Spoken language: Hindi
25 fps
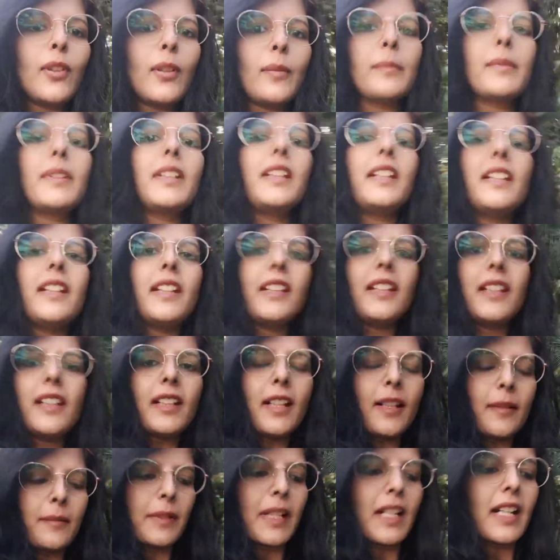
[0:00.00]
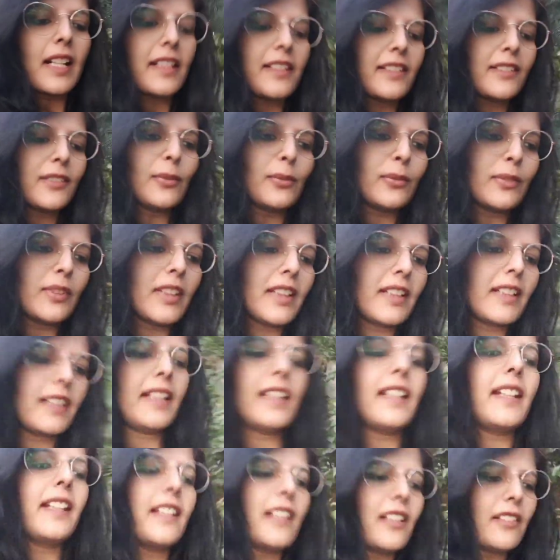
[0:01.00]
अभी हम गाड़ी से उतर
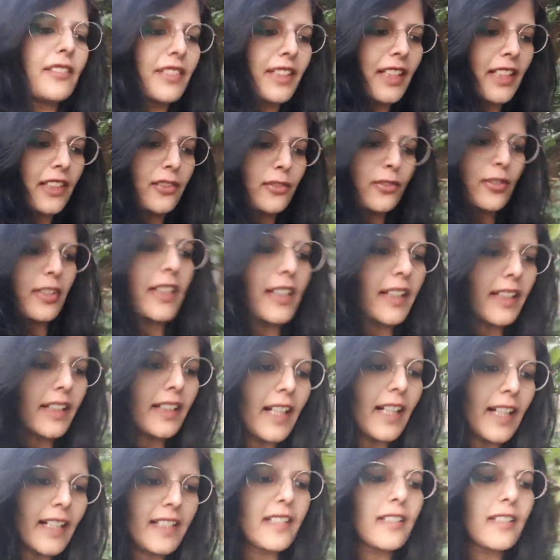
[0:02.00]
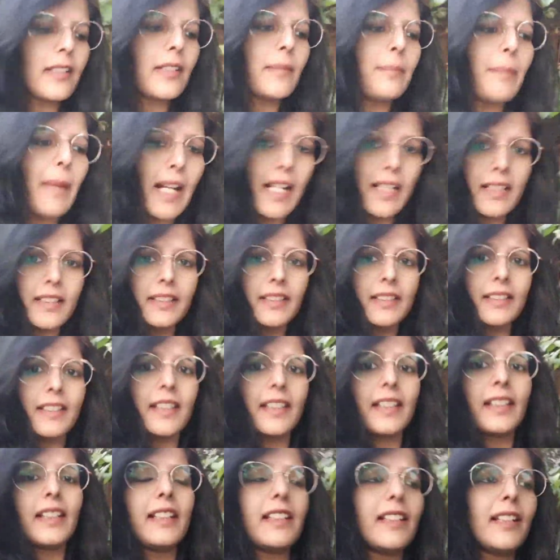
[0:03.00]
गए हैं रवि एक्चुअली गए गाड़ी पार्क
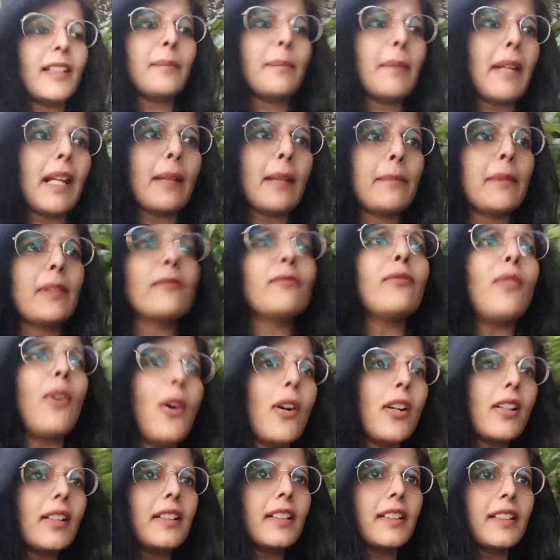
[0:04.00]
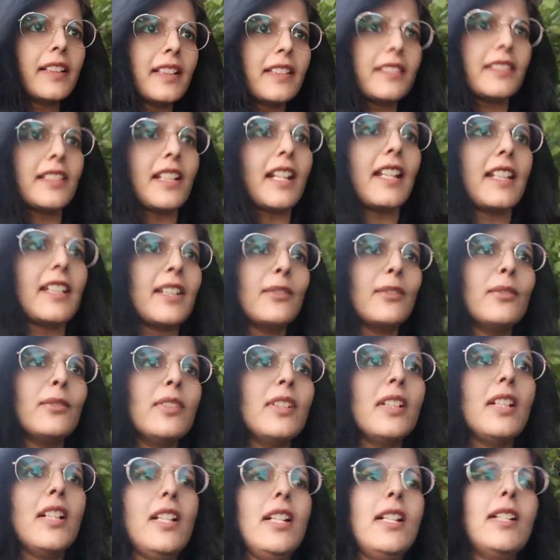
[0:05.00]
करने के लिए एंड मैं भी वॉक करके जा रही हूँ
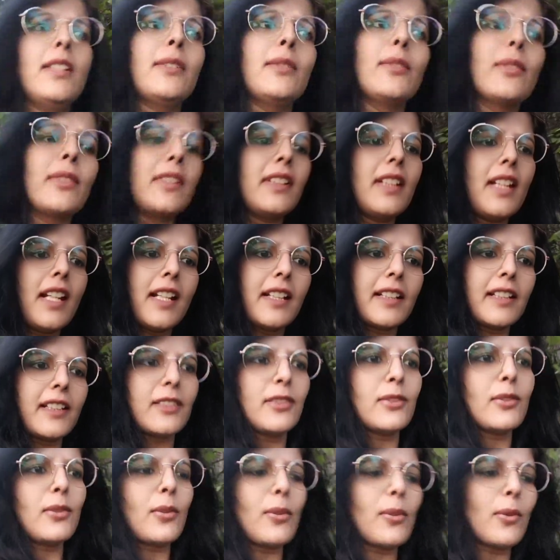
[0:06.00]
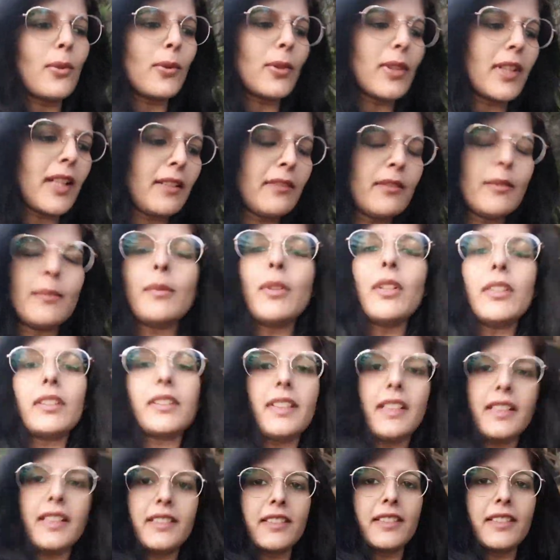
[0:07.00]
क्योंकि यहाँ की जो रोड है वो
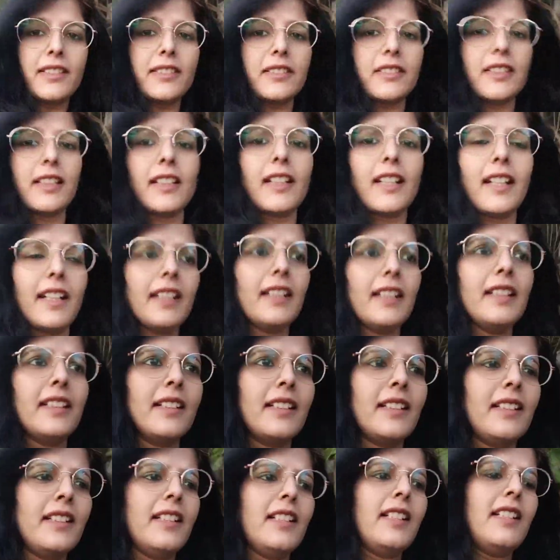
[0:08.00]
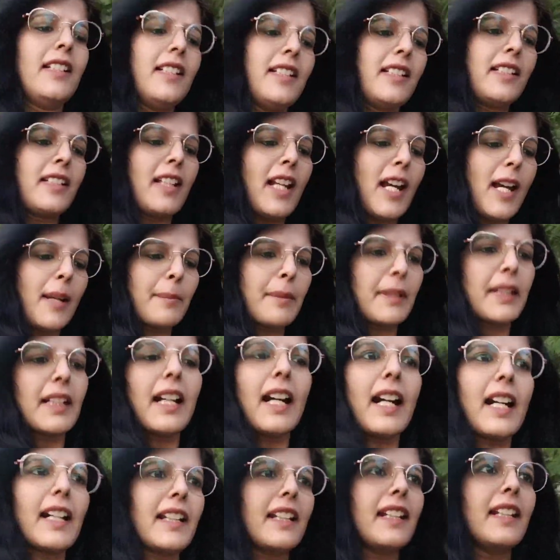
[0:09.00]
बहुत कंजस्टेड है यहाँ पे
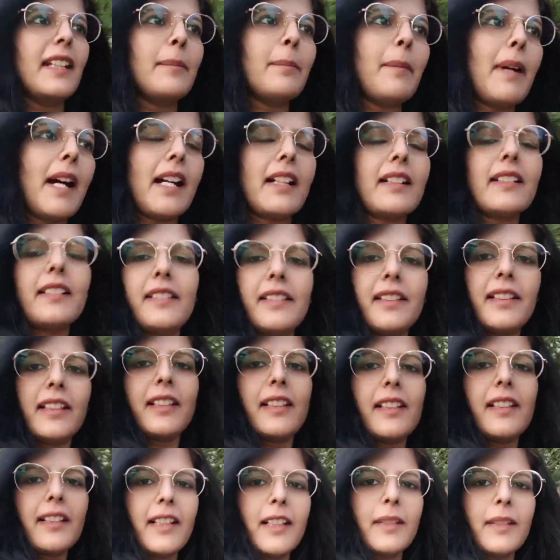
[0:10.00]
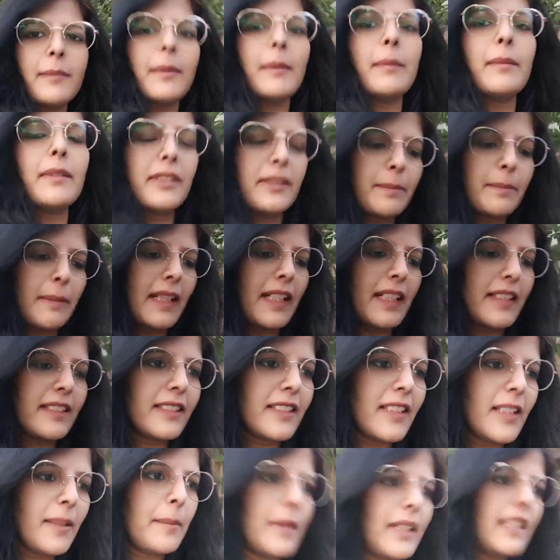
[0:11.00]
गाड़ी पार्क करने के लिए कहीं पे भी
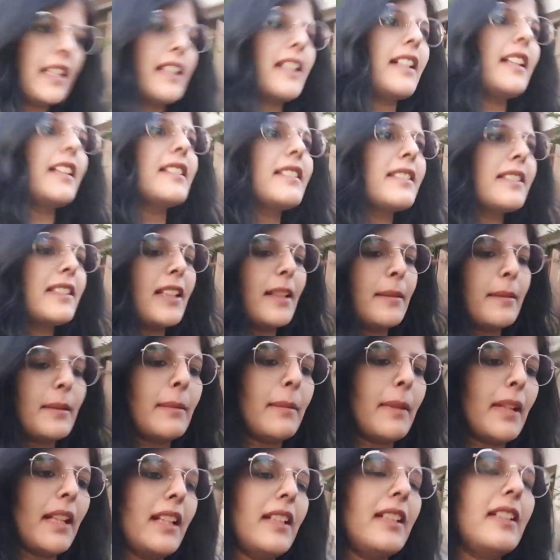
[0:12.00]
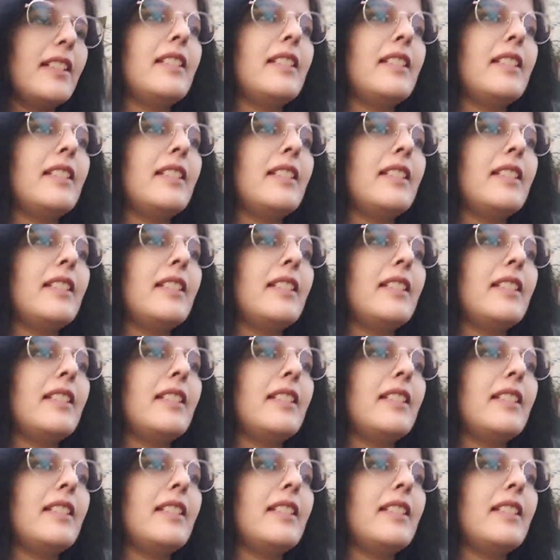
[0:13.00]
स्पेस नहीं मिलेगा इसलिए अभी मैं